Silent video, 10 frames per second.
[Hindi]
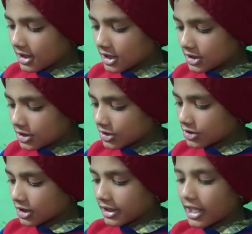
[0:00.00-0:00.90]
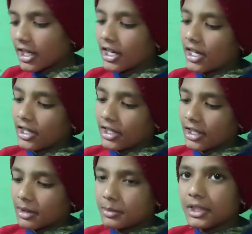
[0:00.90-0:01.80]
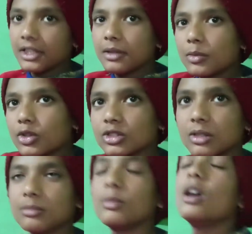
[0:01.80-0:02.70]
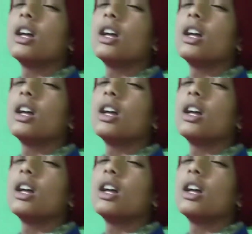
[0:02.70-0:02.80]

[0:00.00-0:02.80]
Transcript: लंच हो चुका है एंड अभी मौसम